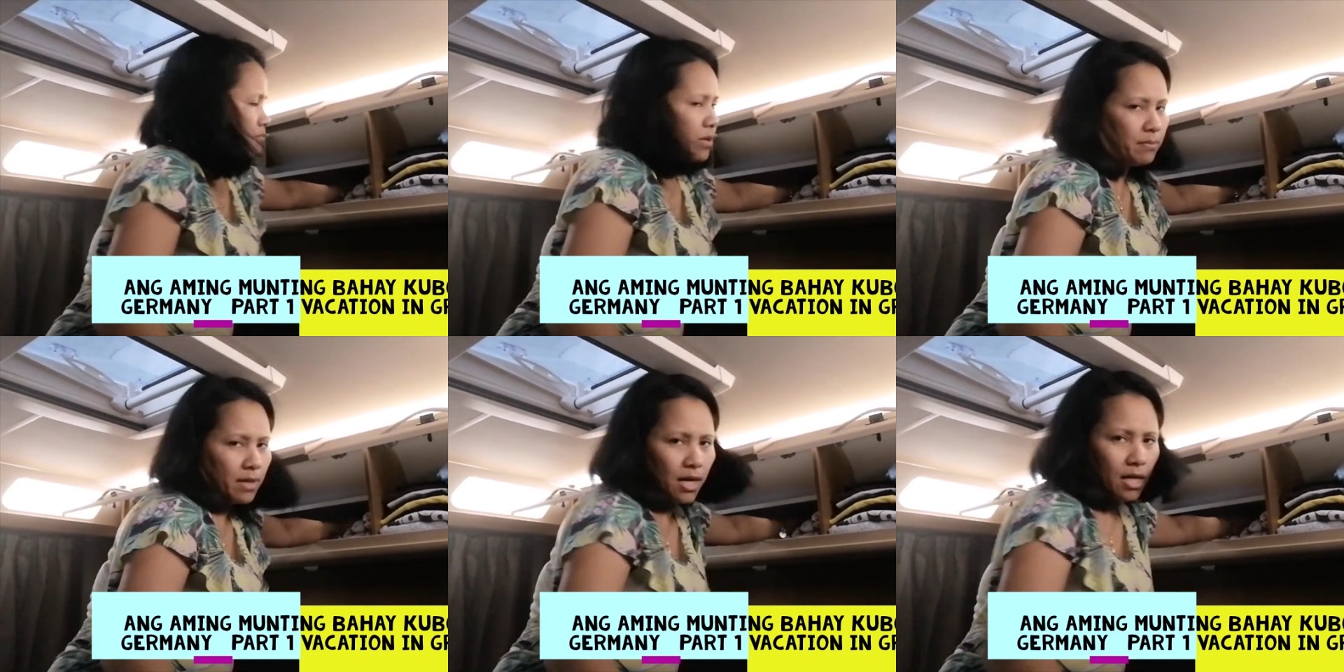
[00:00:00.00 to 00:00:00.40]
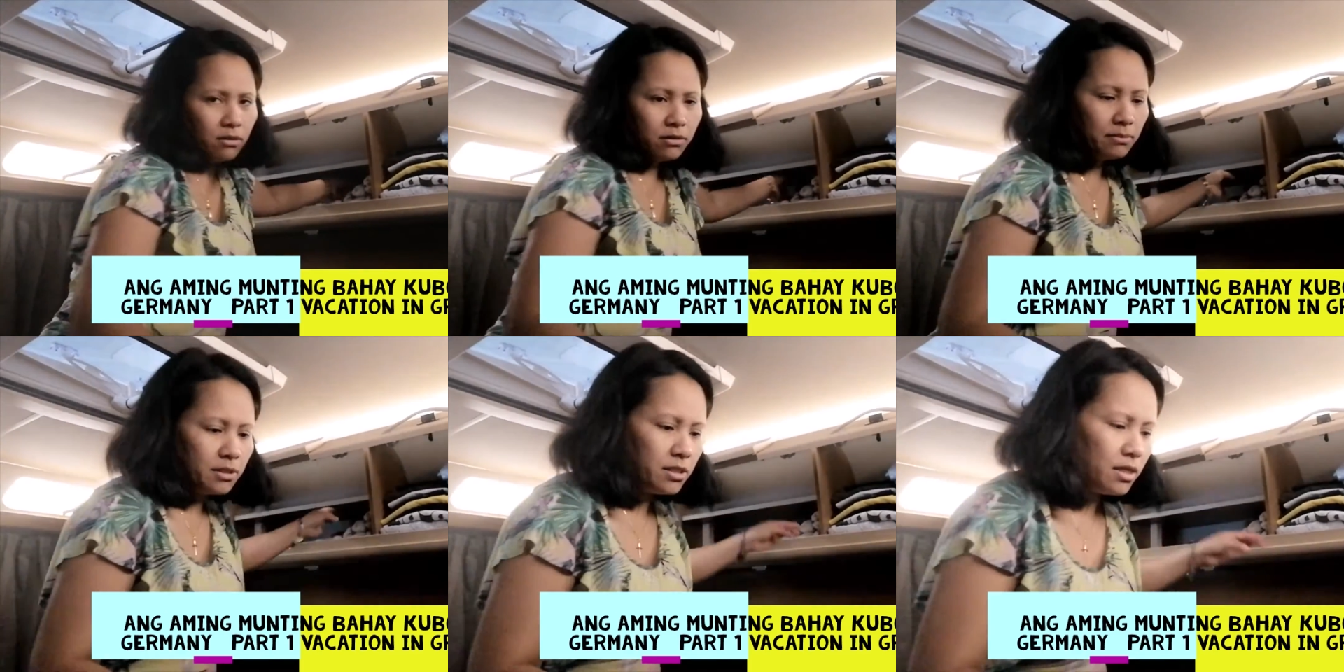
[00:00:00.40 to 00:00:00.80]
May mga ano
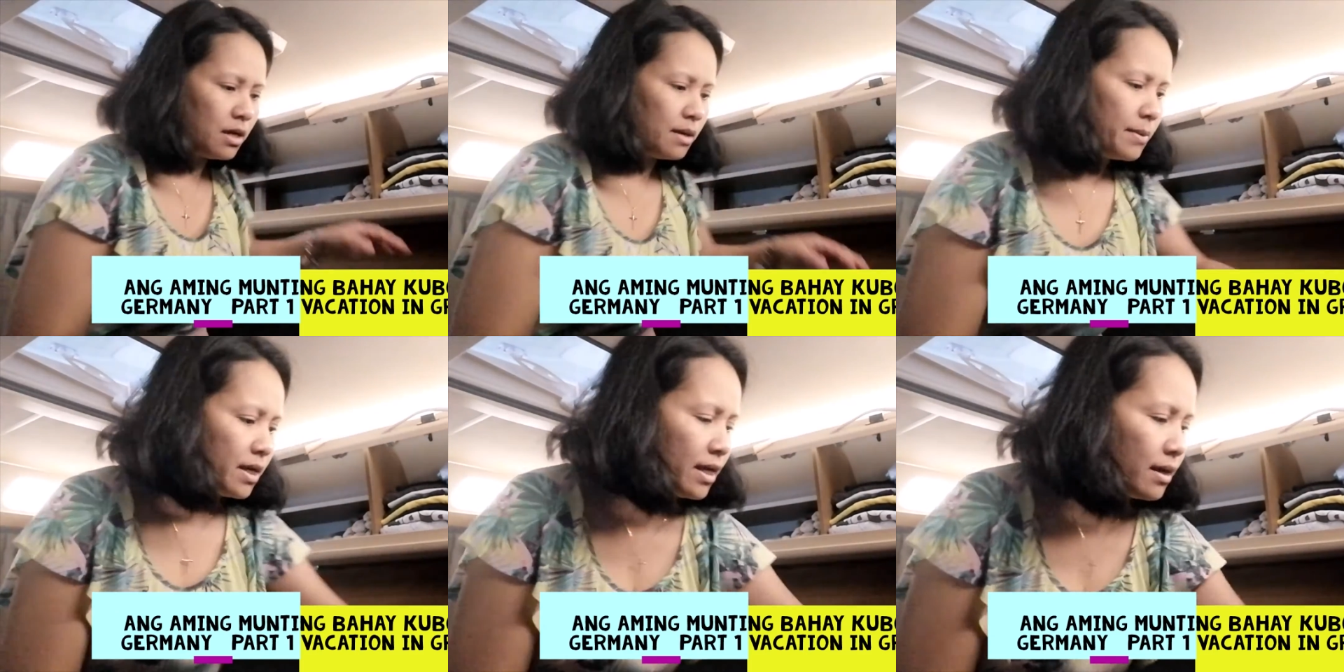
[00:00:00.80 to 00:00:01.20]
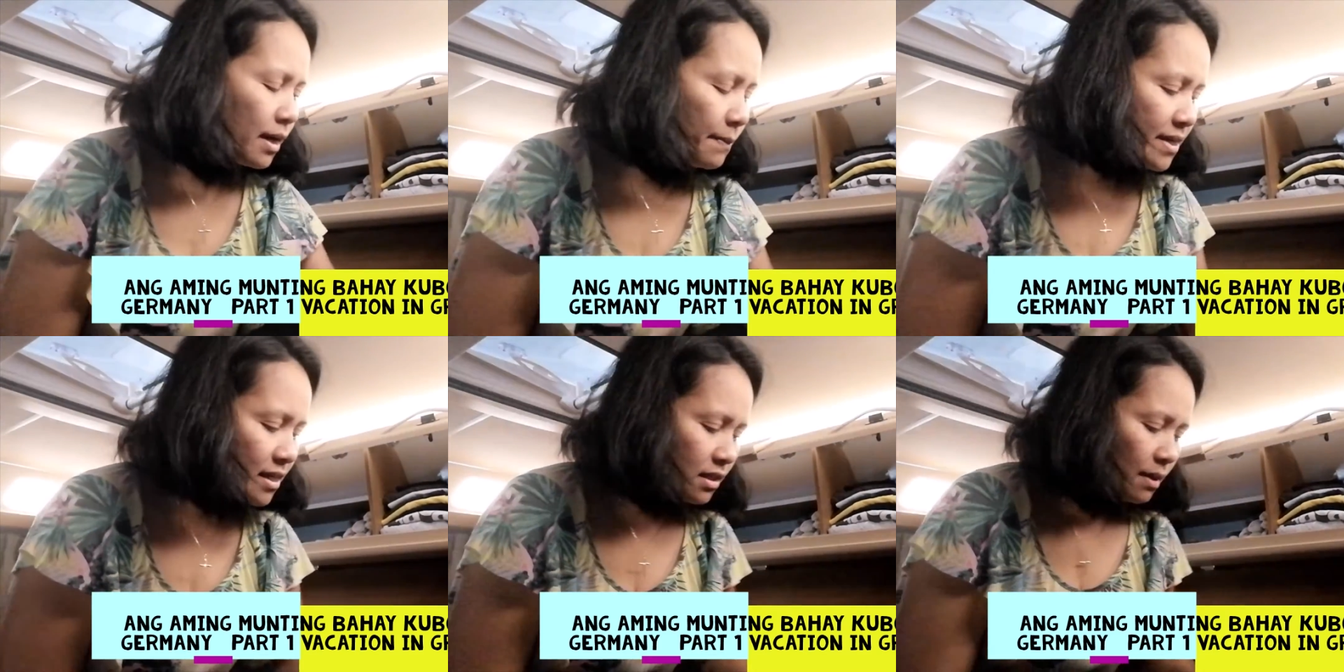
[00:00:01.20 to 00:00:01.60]
naman siya, mga
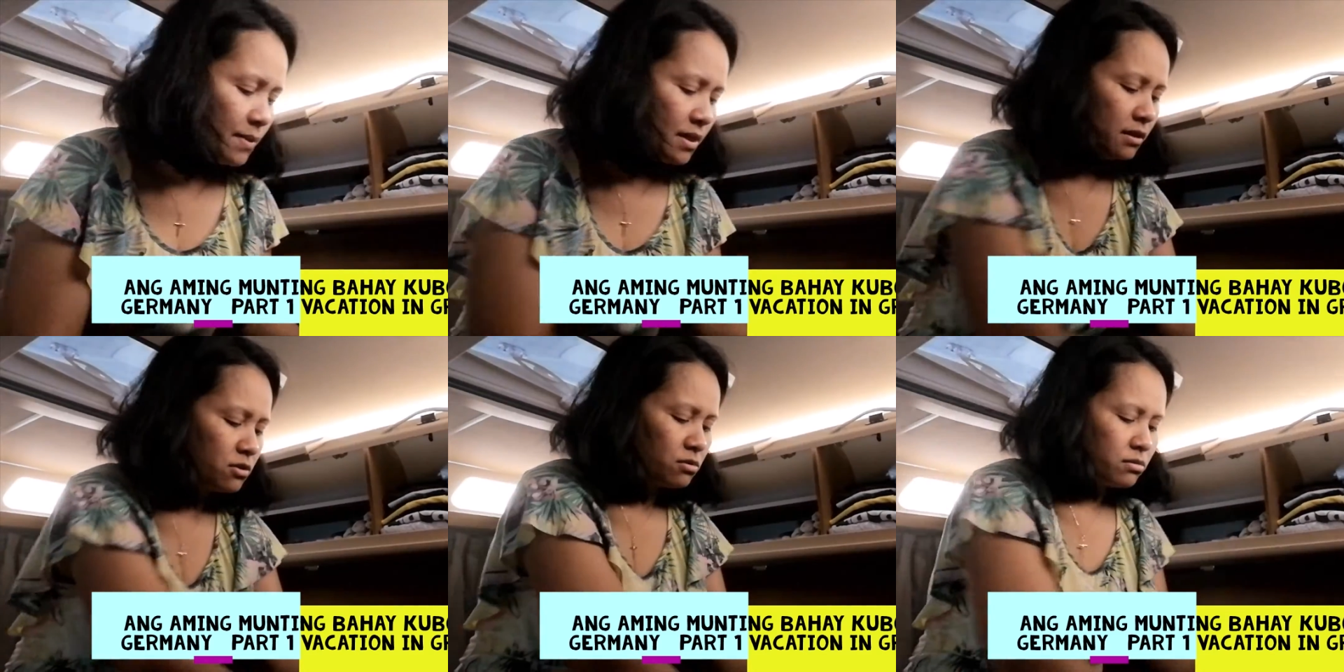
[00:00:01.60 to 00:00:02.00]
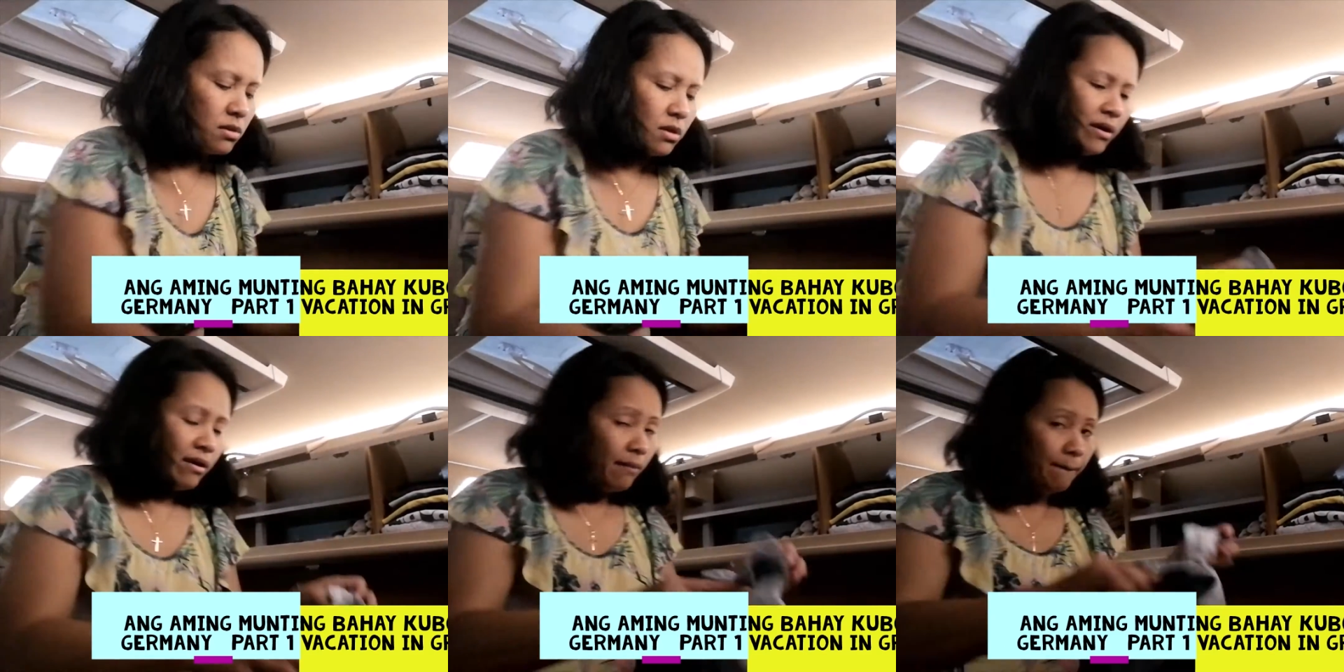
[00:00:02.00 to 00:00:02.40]
kabinet-kabinet. So,
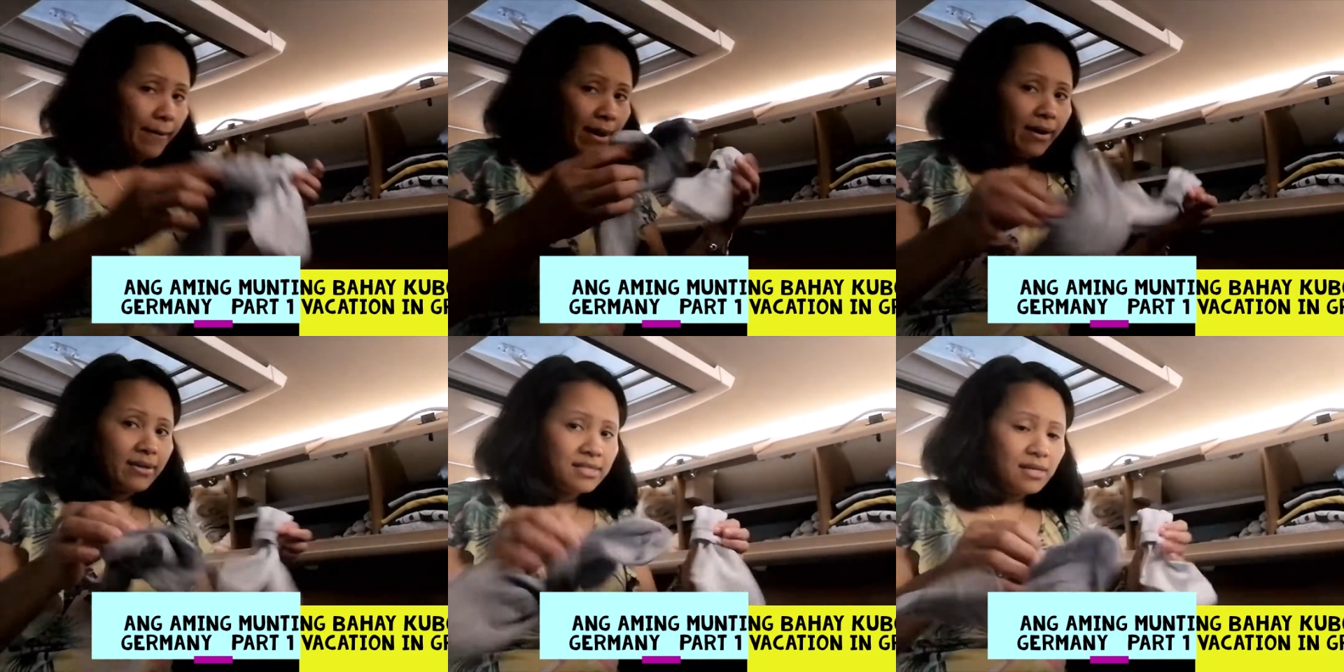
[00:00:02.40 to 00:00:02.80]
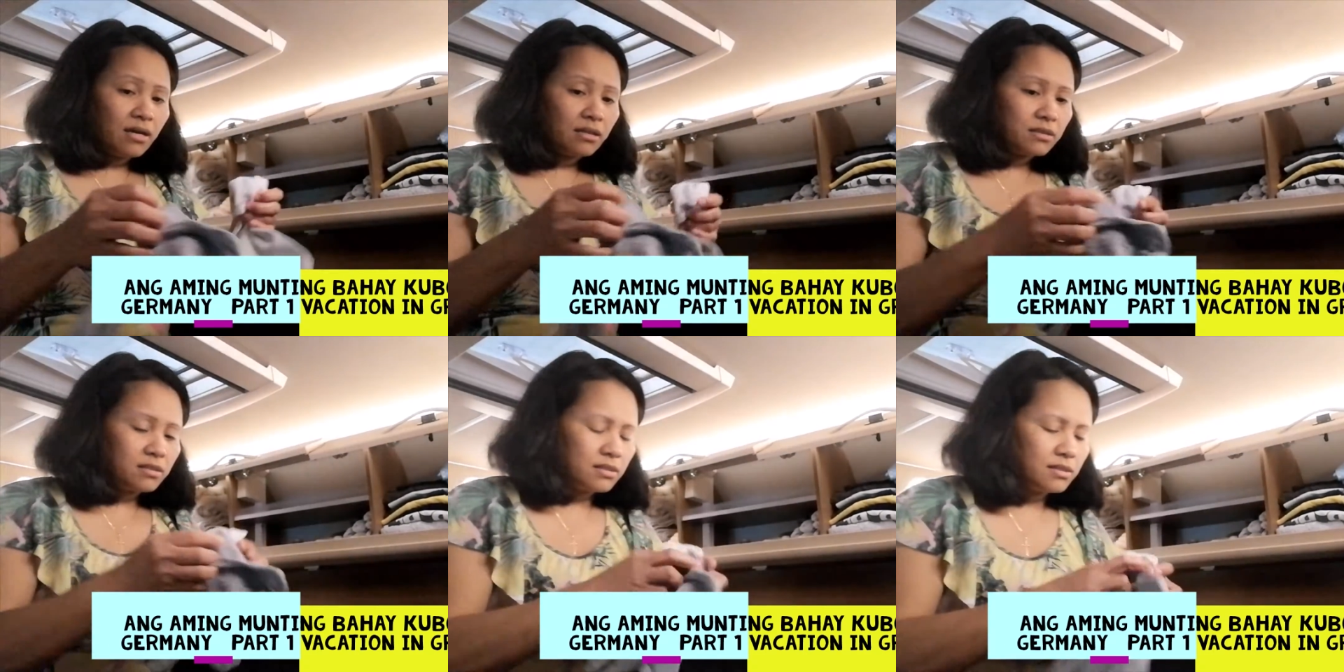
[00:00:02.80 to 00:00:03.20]
mga
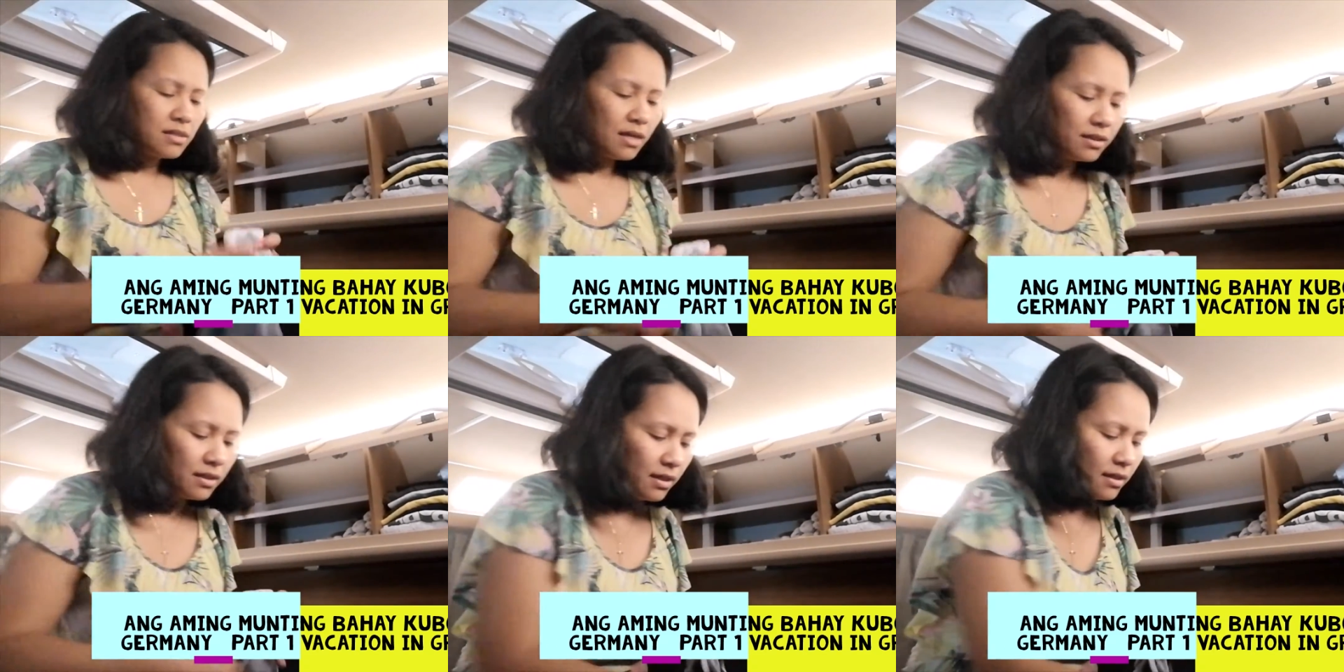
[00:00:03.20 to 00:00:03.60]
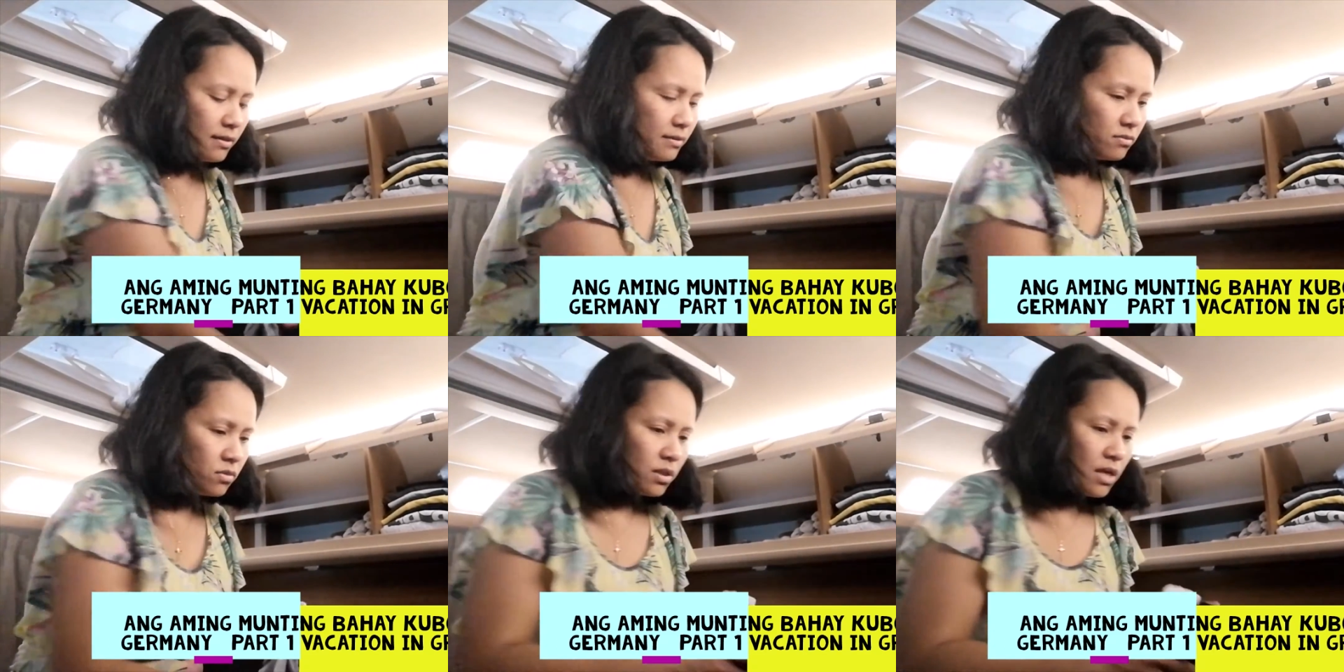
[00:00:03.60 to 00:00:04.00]
sacks natin.